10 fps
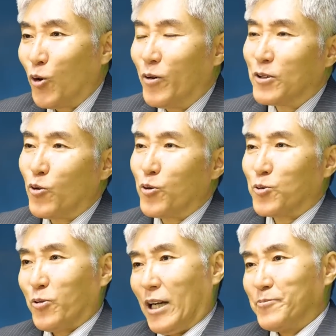これはどういう
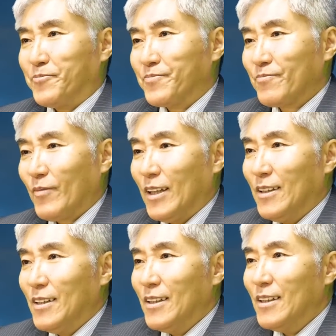ことか
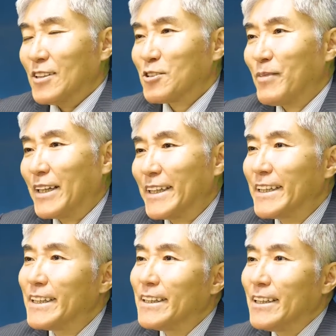つま
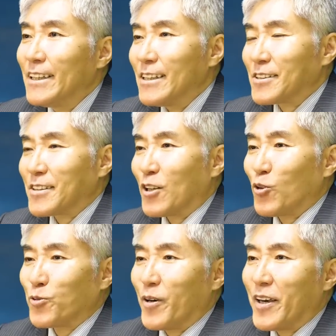り
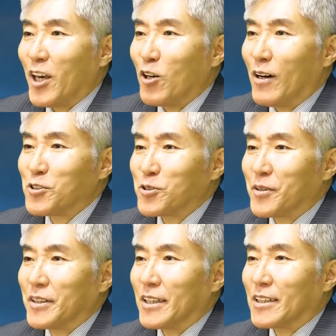戦後の平和主
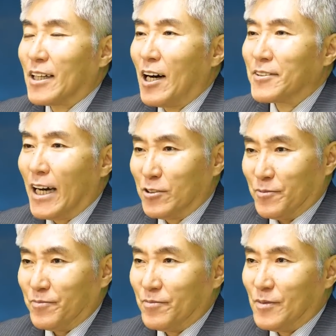義にかな
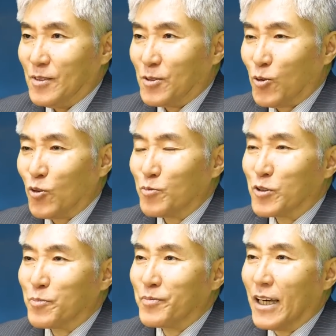うその
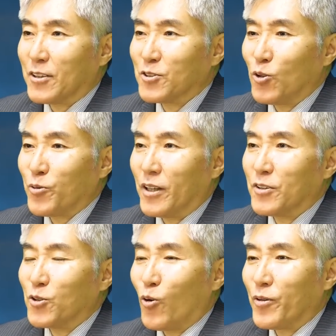文脈におけ
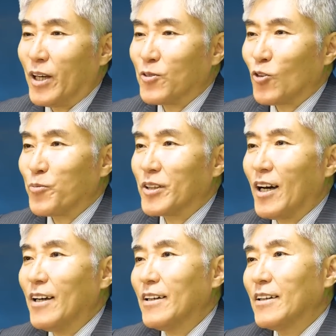る表現のみ
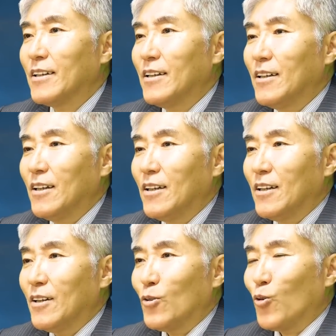が
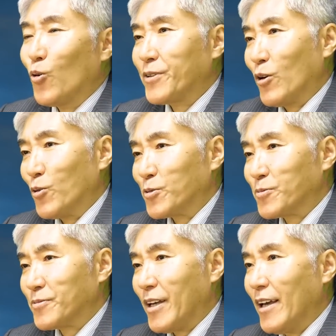大手を振っ
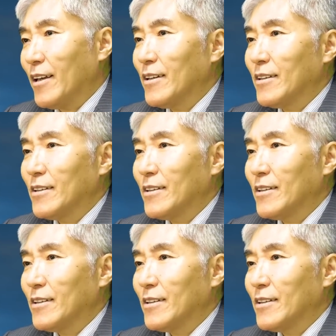て